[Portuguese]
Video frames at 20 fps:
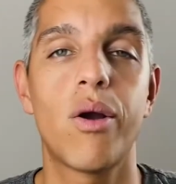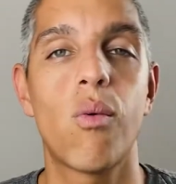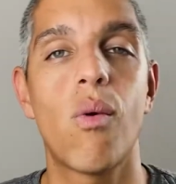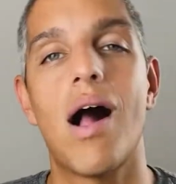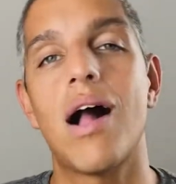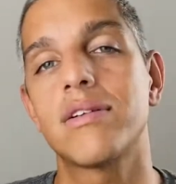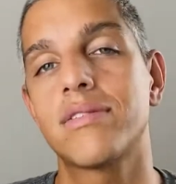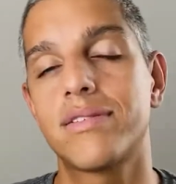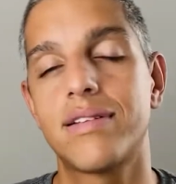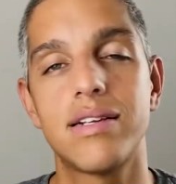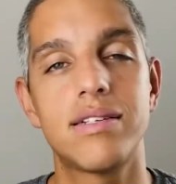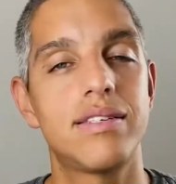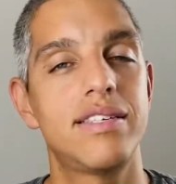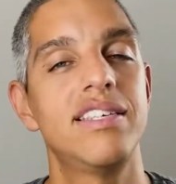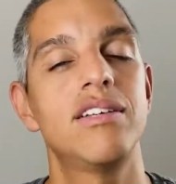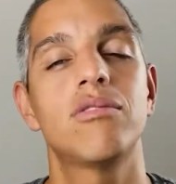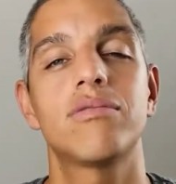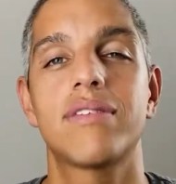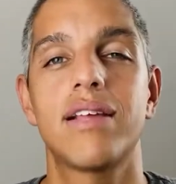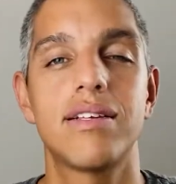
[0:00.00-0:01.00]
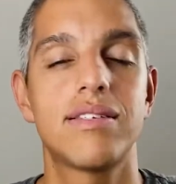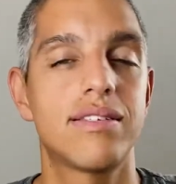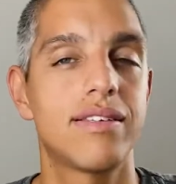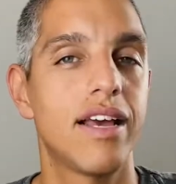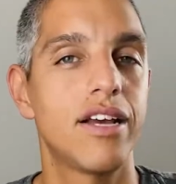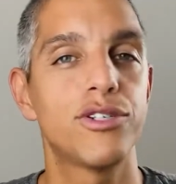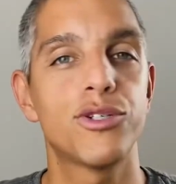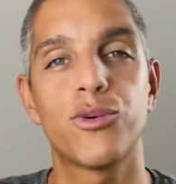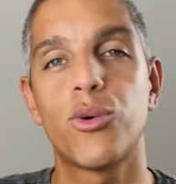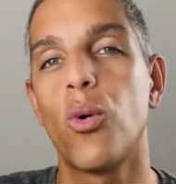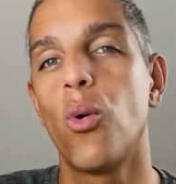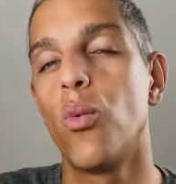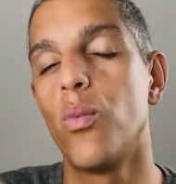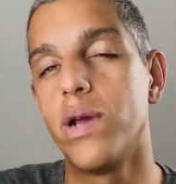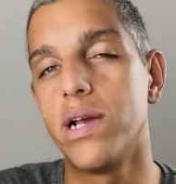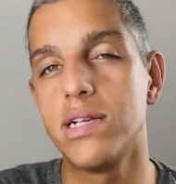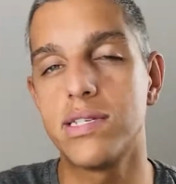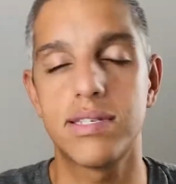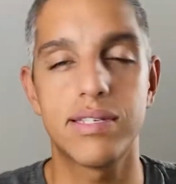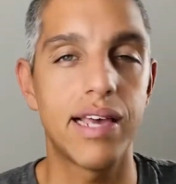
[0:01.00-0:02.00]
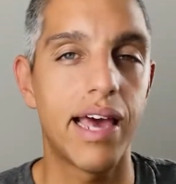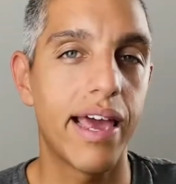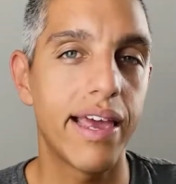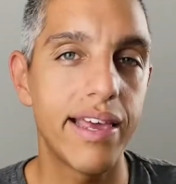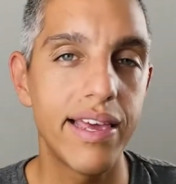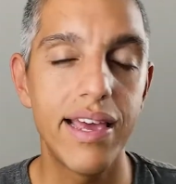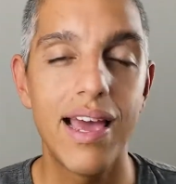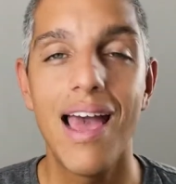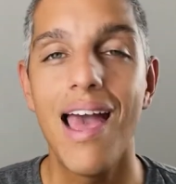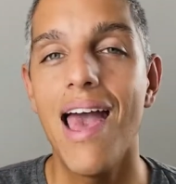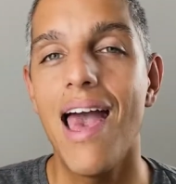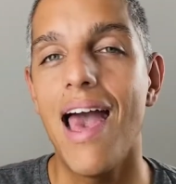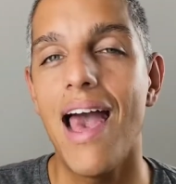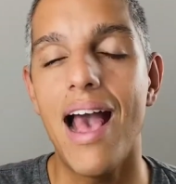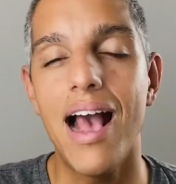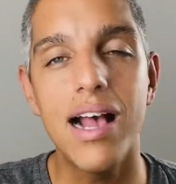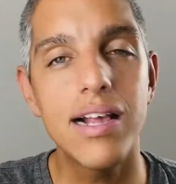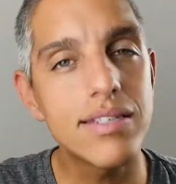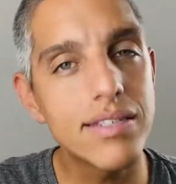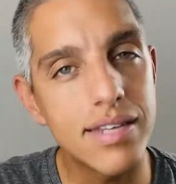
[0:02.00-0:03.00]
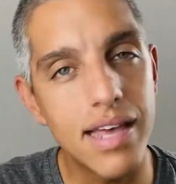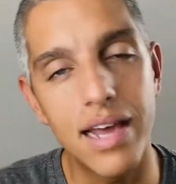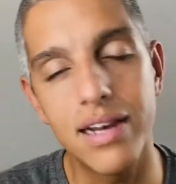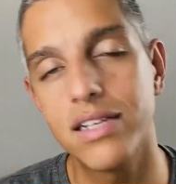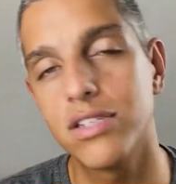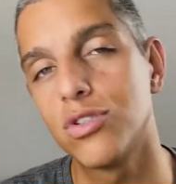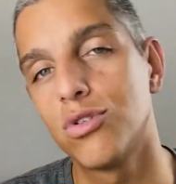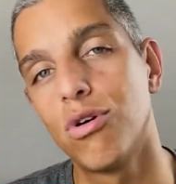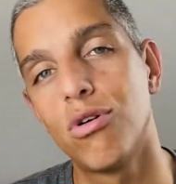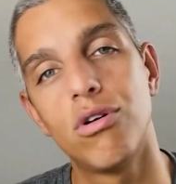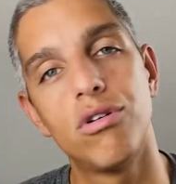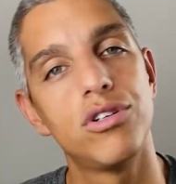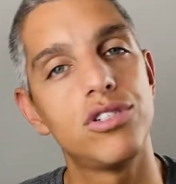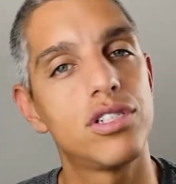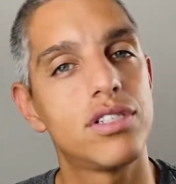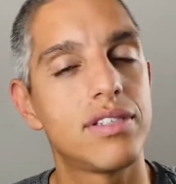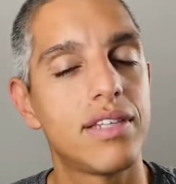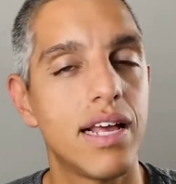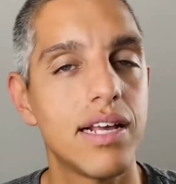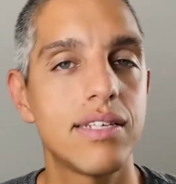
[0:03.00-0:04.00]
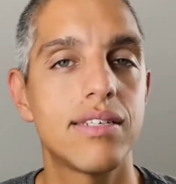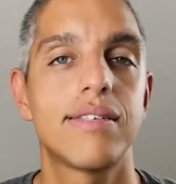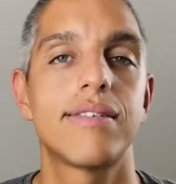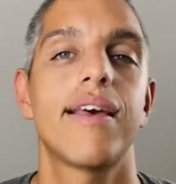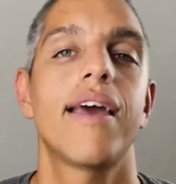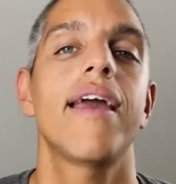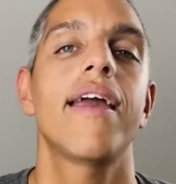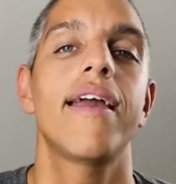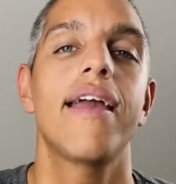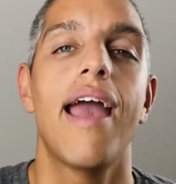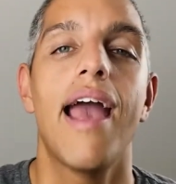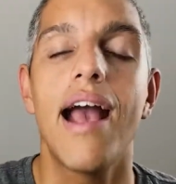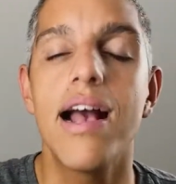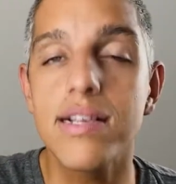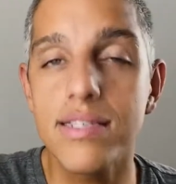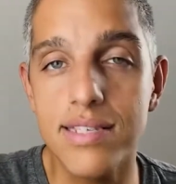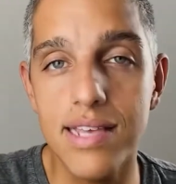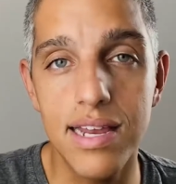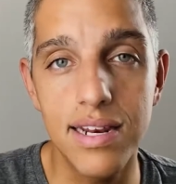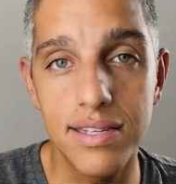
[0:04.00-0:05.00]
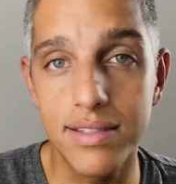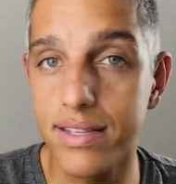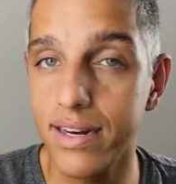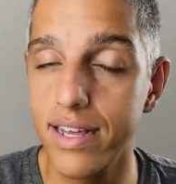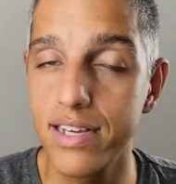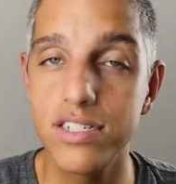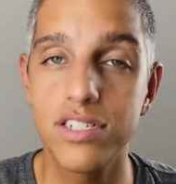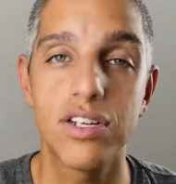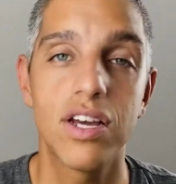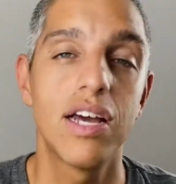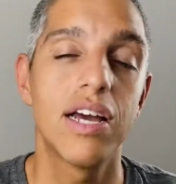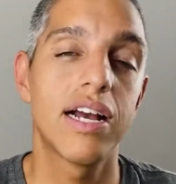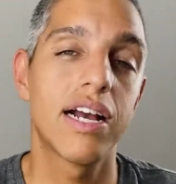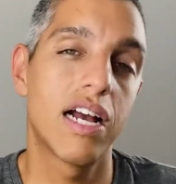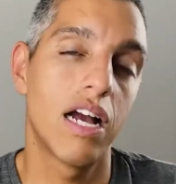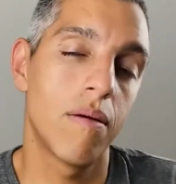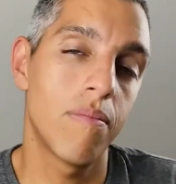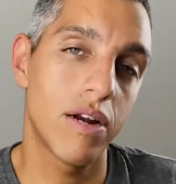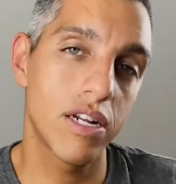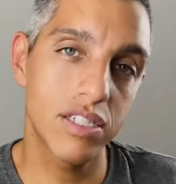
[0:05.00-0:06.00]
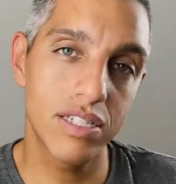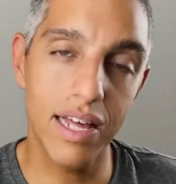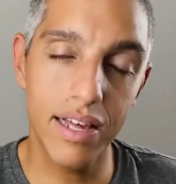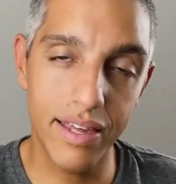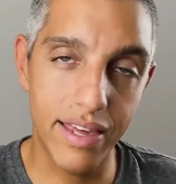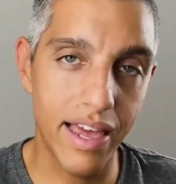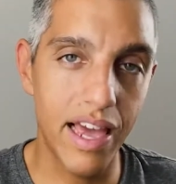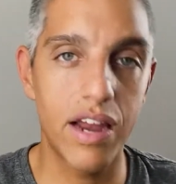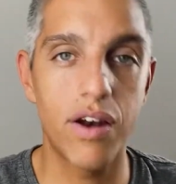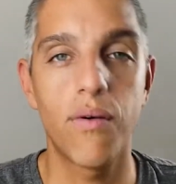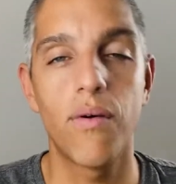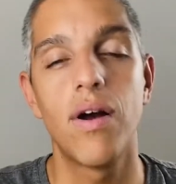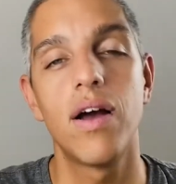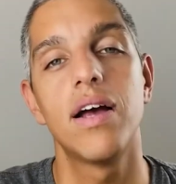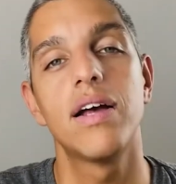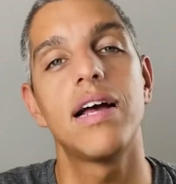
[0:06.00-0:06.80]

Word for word: T4, T5, T6 com i, sem i, SL2, T100, SL3, câmeras da Canon.